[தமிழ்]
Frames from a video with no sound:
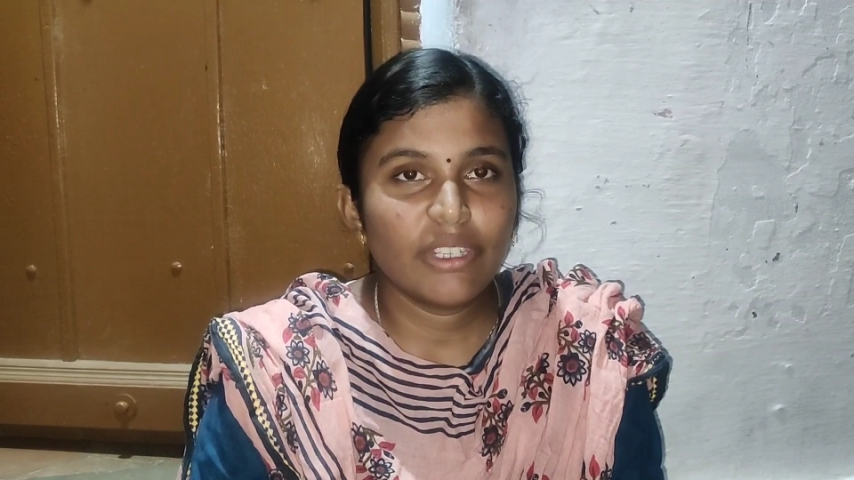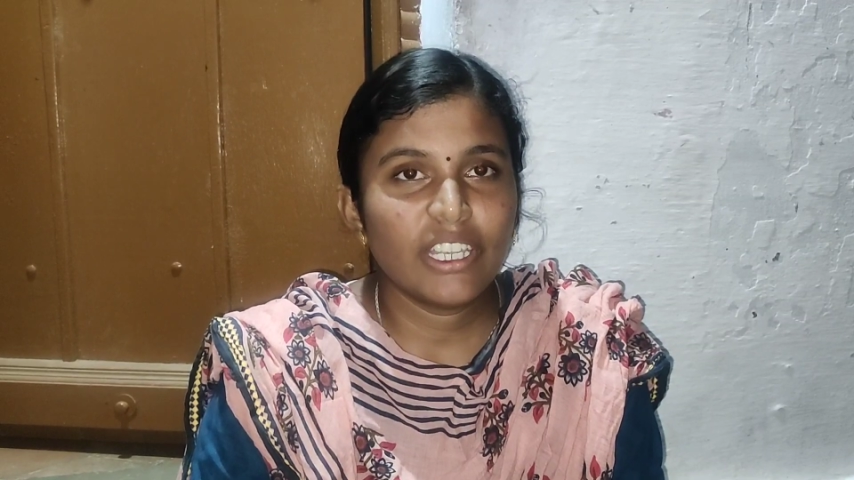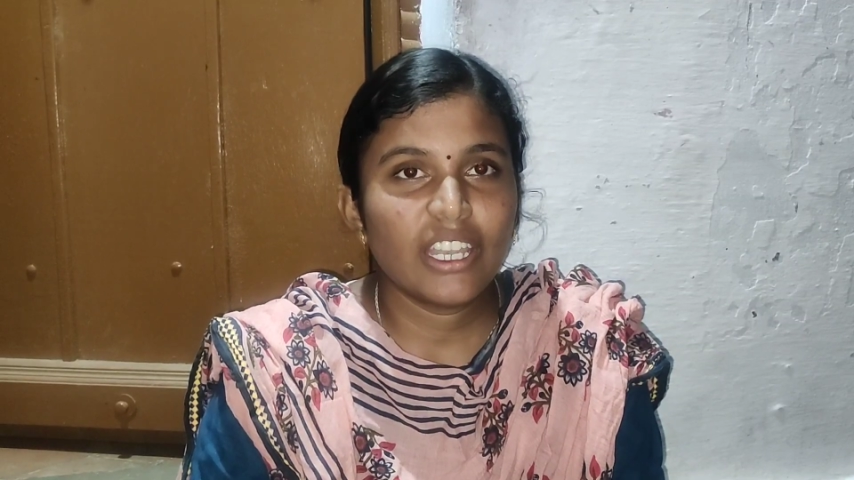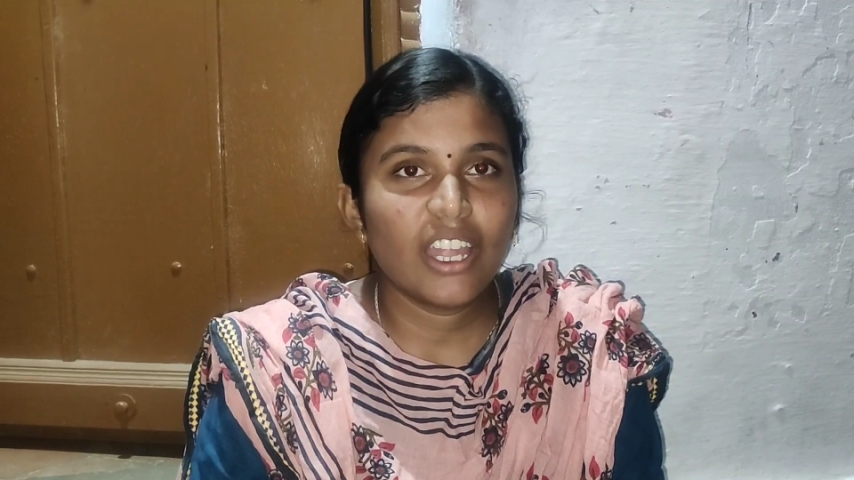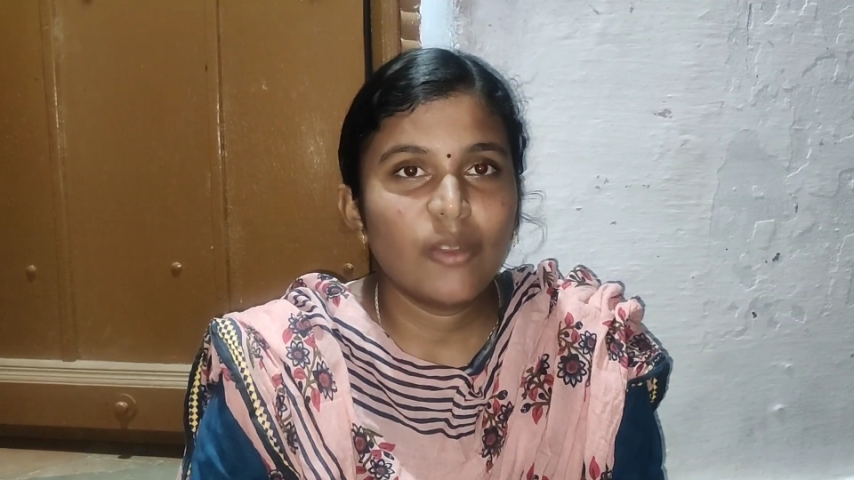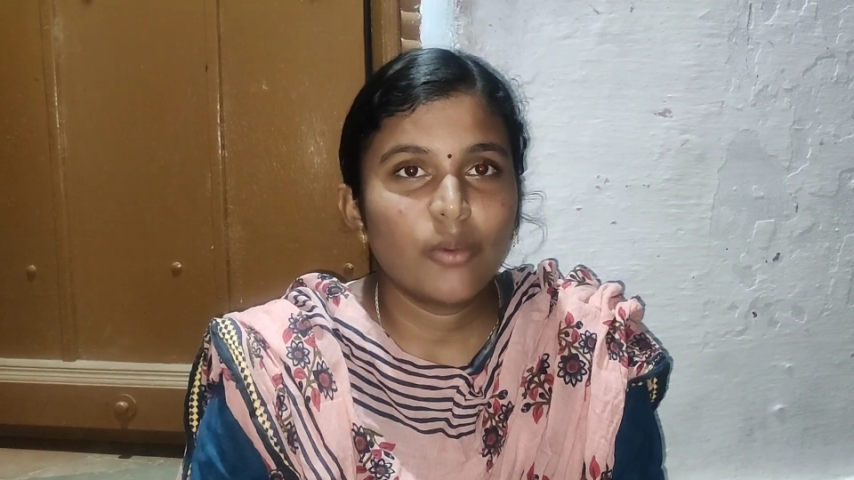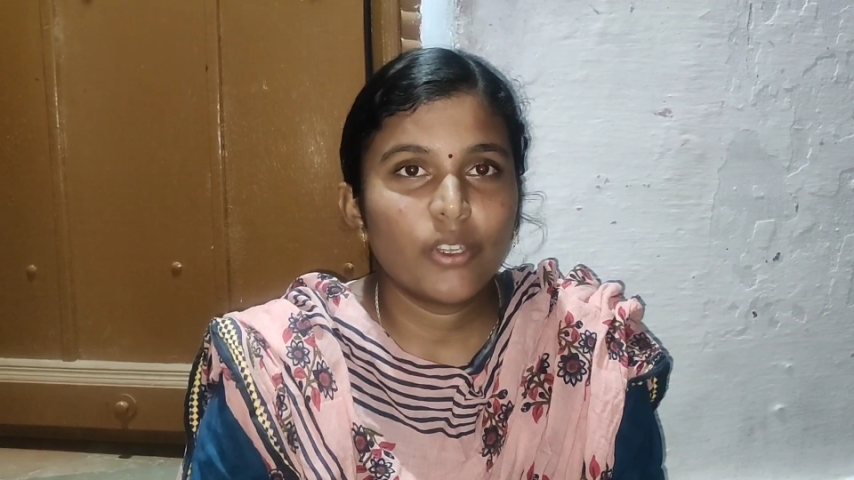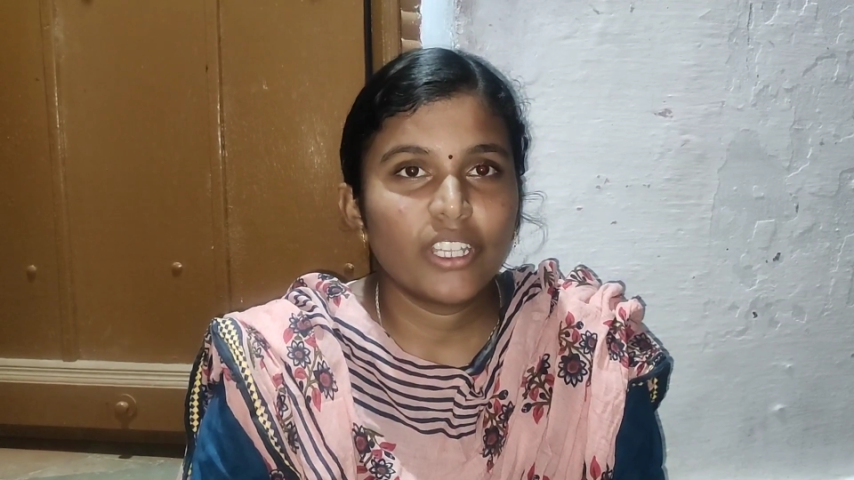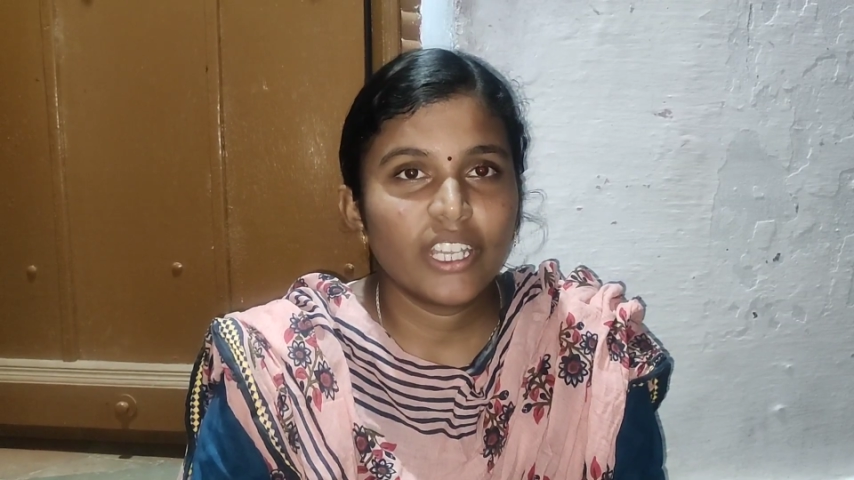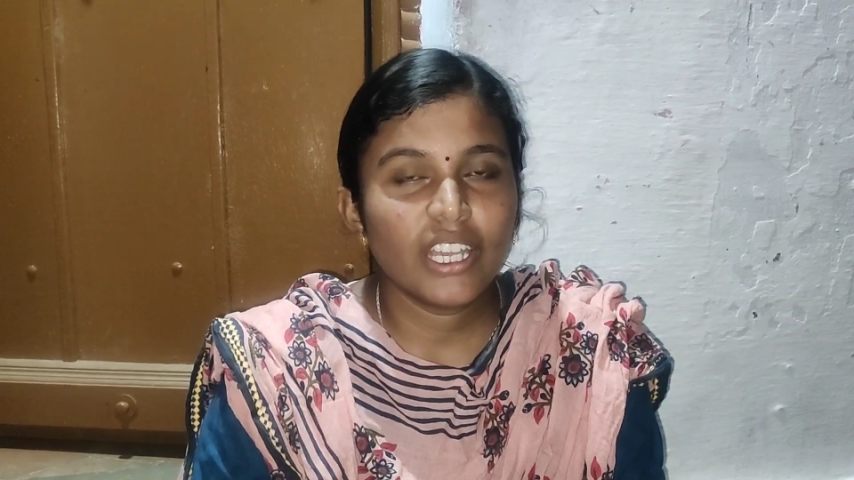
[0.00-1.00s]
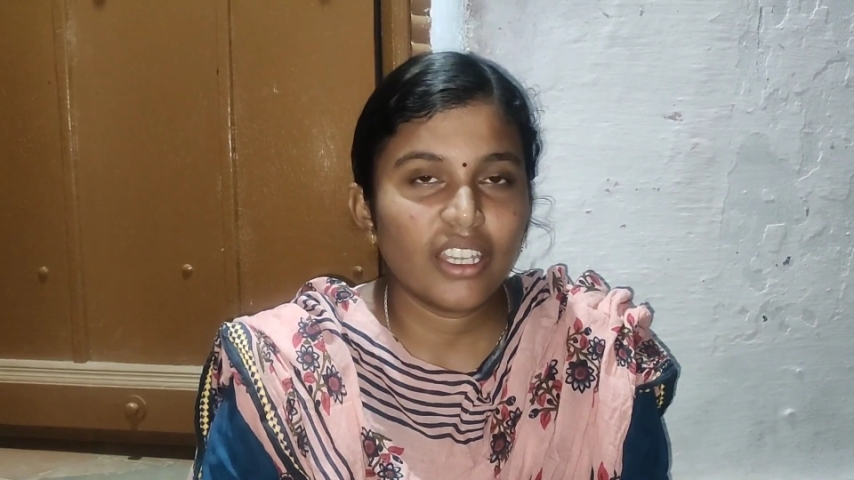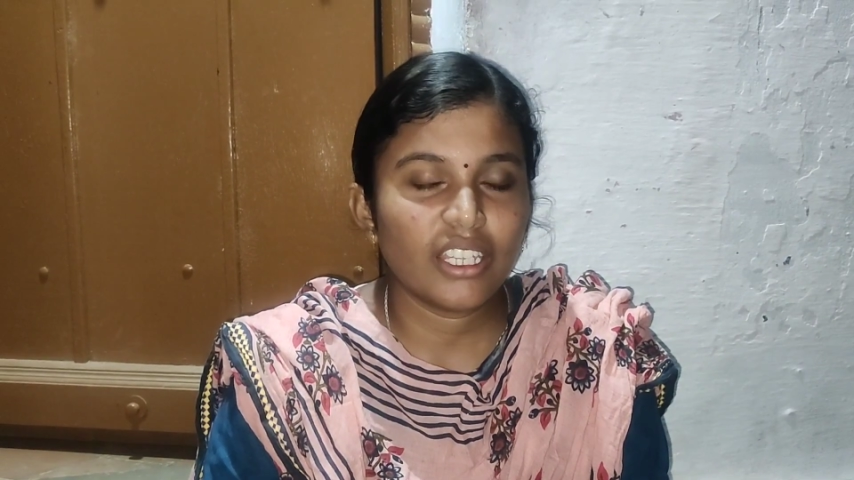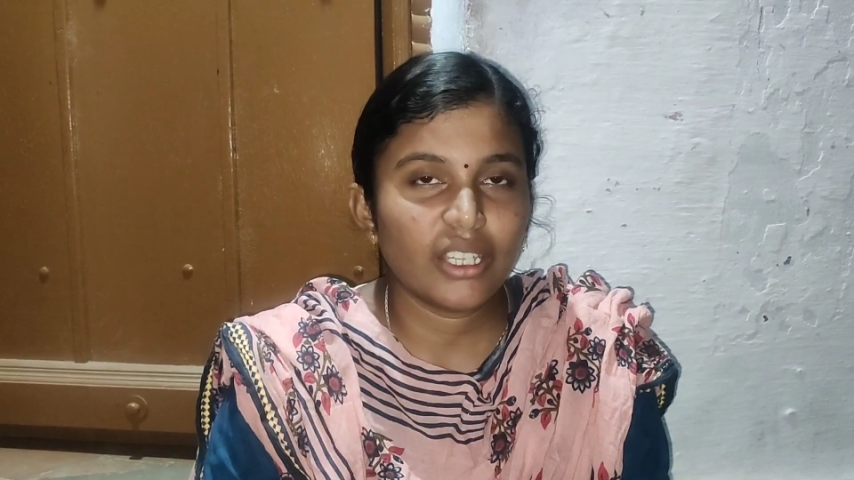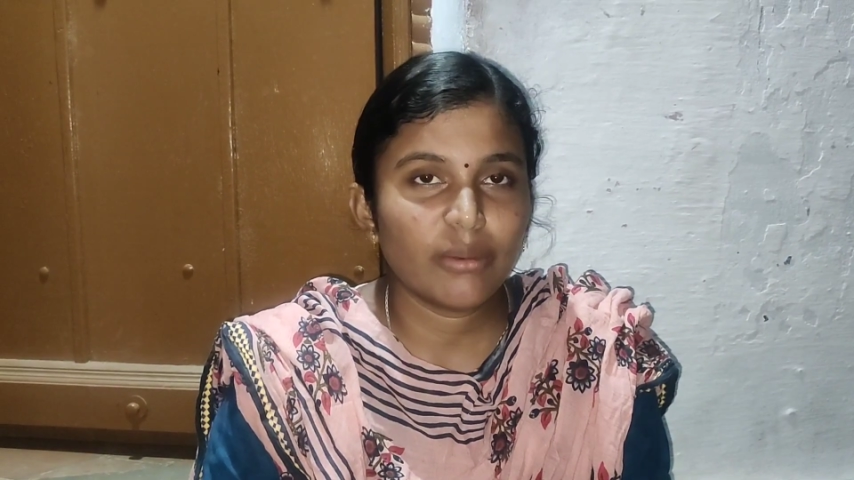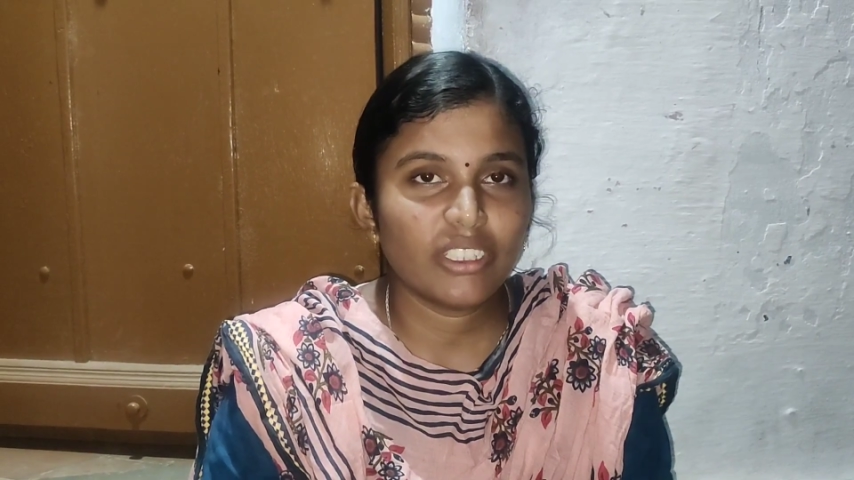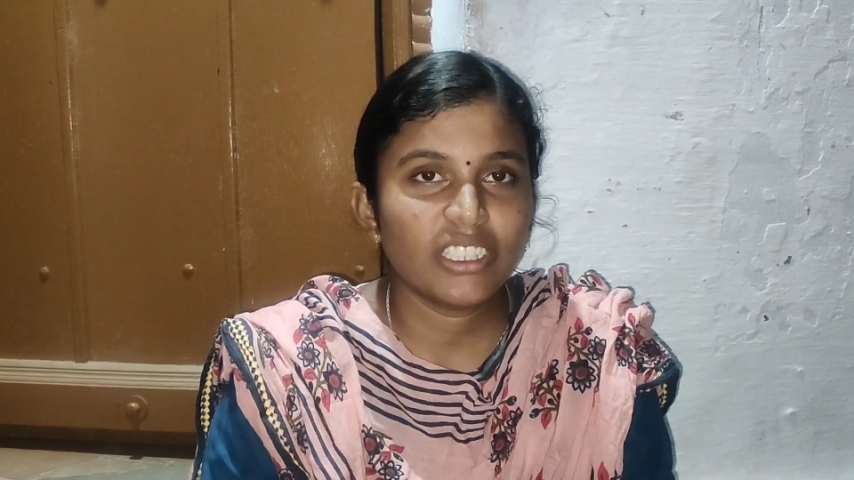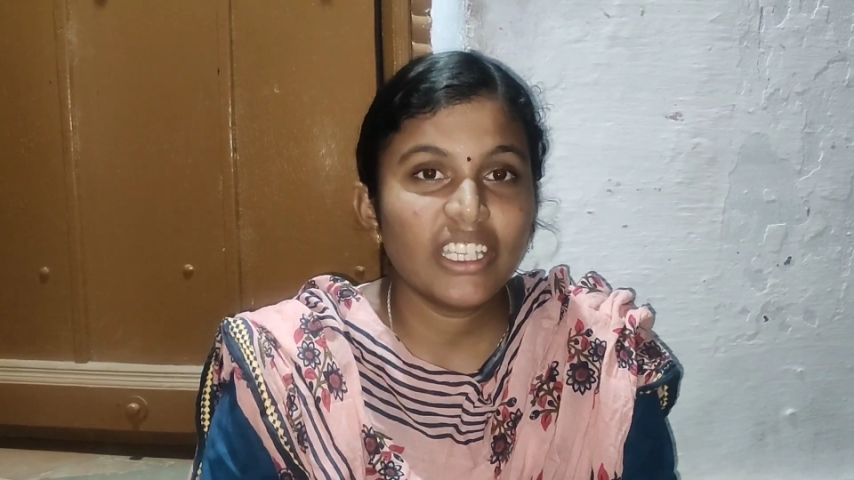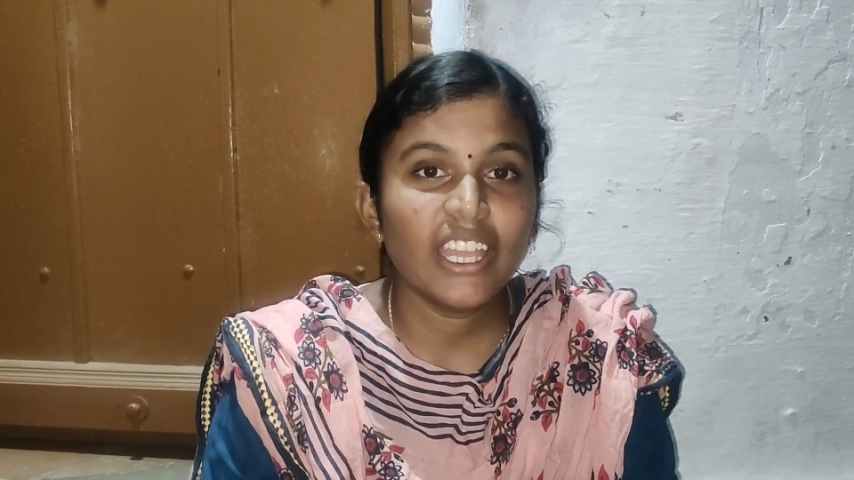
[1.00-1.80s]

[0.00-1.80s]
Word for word: வீட்டில் நாலு பொண்ணுங்க ரெண்டாவது